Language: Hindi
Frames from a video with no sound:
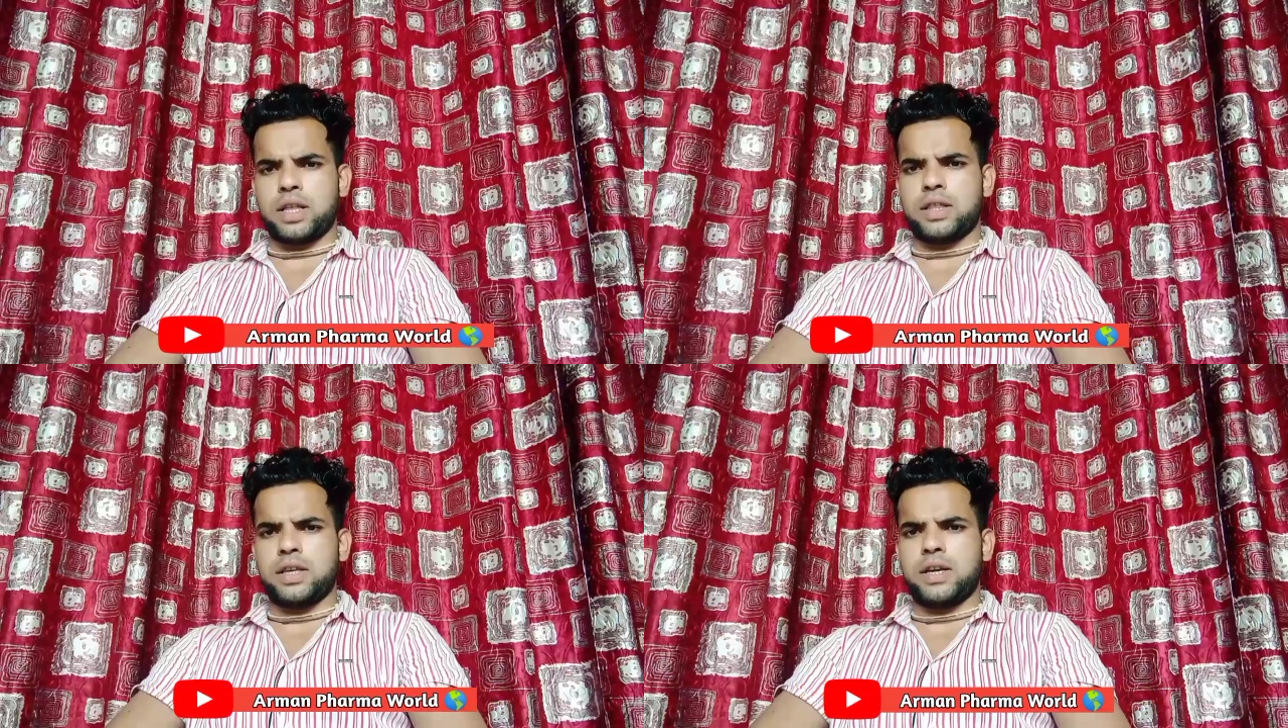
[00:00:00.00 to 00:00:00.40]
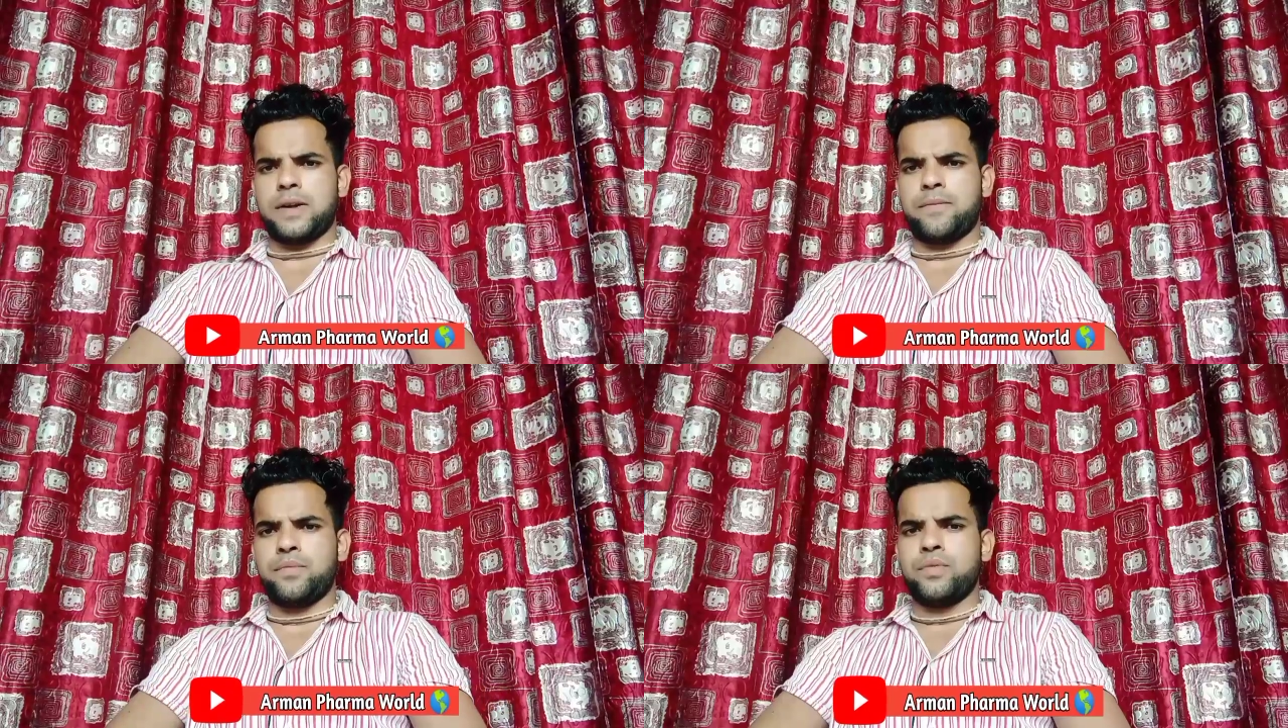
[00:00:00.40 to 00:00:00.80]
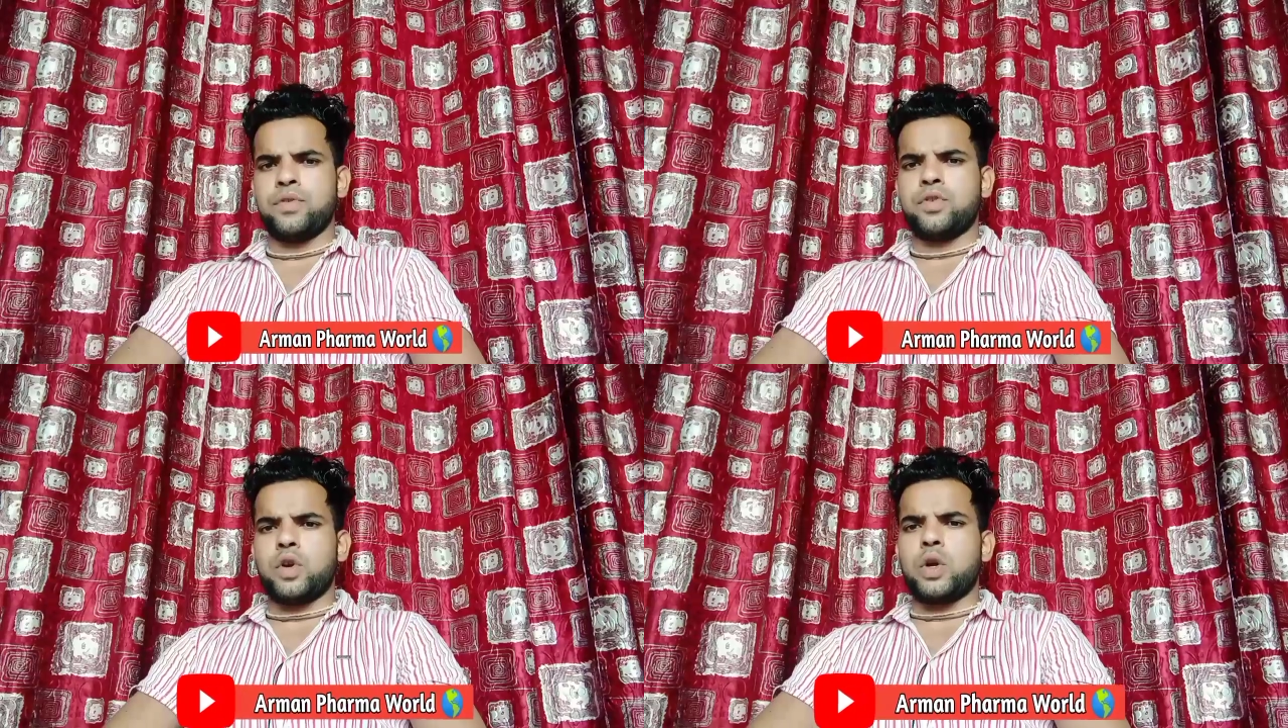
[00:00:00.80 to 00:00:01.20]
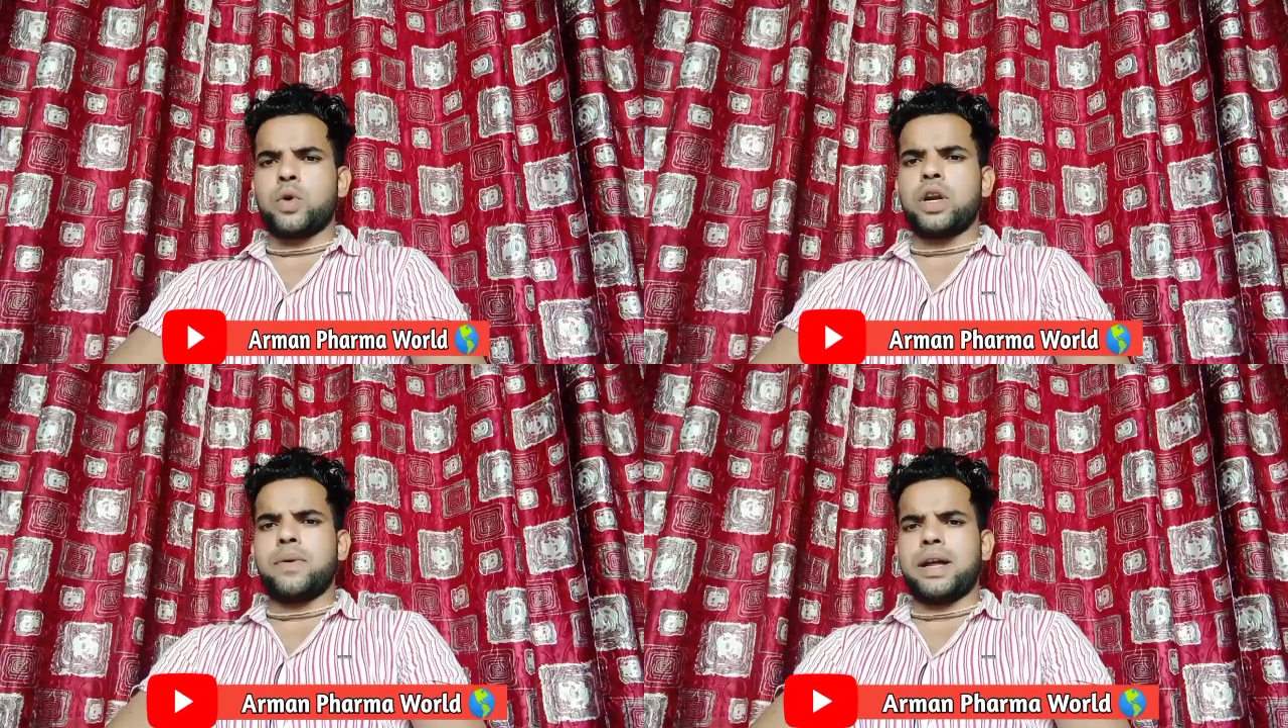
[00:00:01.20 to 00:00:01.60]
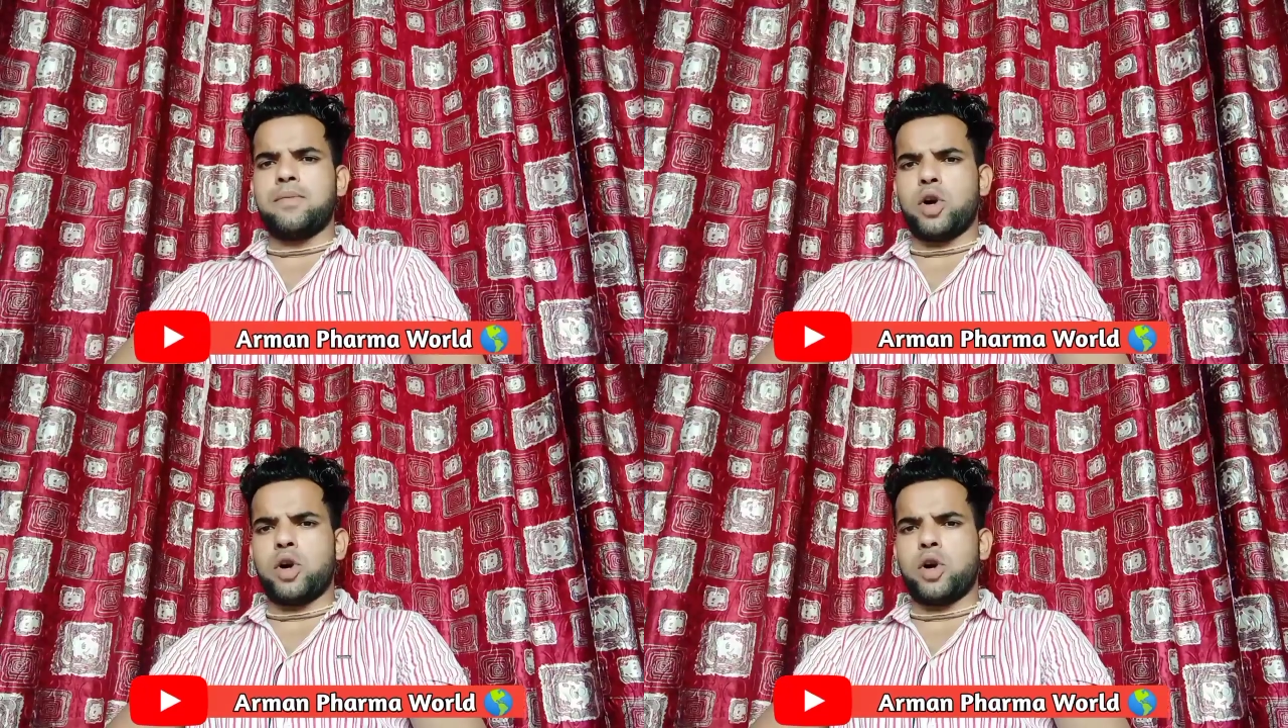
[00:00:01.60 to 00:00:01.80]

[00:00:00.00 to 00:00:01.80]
कर देती है जो लिक्विड हमारी